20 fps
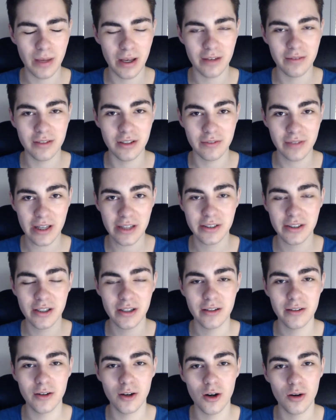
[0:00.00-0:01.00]
P w
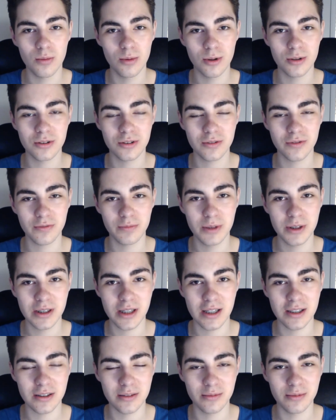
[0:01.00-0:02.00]
nawiasie, obok
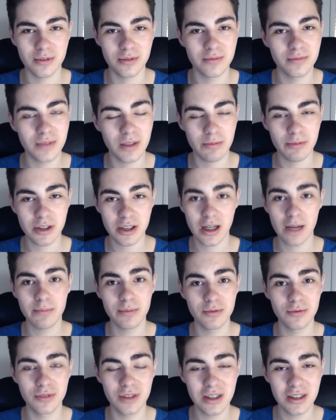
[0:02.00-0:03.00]
wpisać, żeby nie
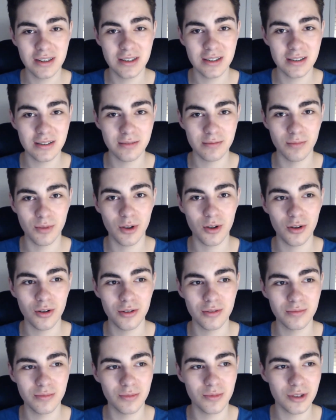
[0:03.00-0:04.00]
przegapił nic,
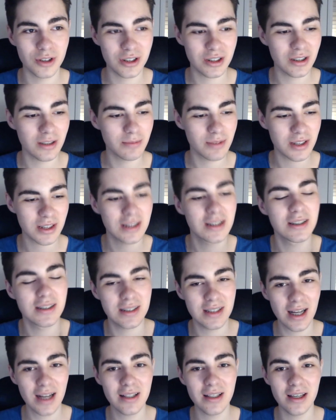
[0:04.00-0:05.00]
bo możecie napisać jakieś
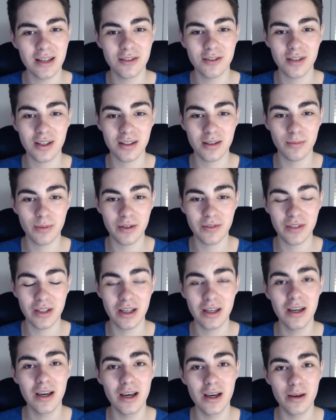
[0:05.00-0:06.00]
zdanie, a to tak naprawdę